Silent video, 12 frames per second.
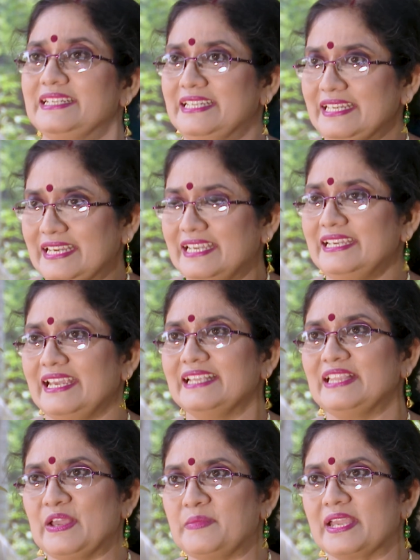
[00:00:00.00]
শিখিয়ে
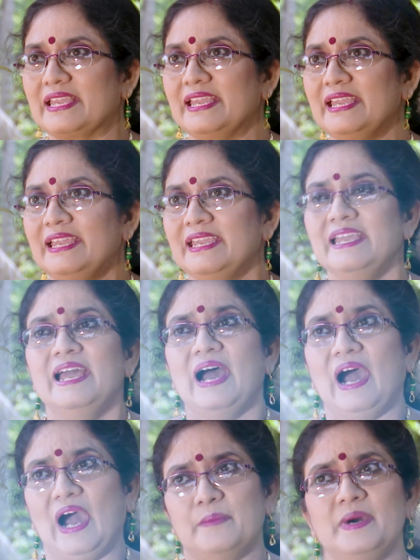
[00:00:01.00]
দেবে কি
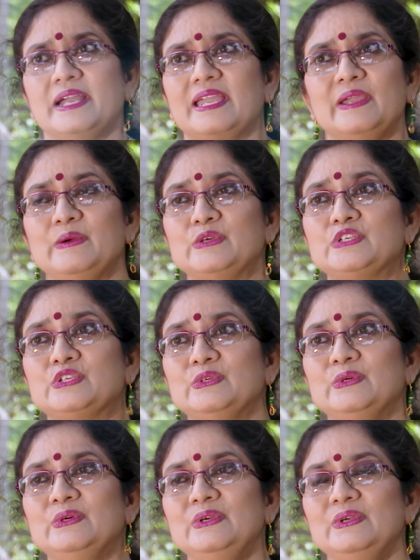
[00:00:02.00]
আমাকে ও
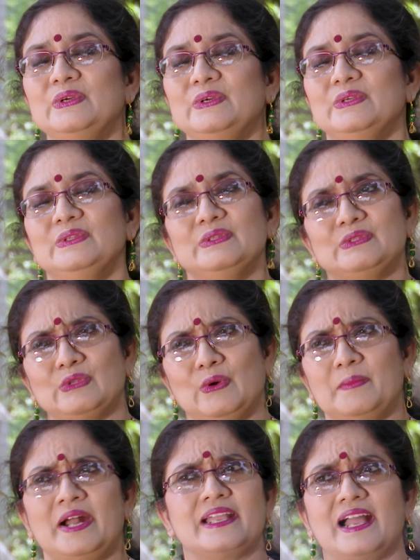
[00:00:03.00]
সুর
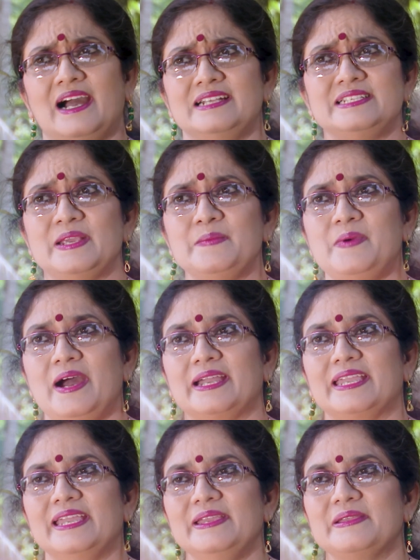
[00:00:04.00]
তোমার কাজের ফাঁকে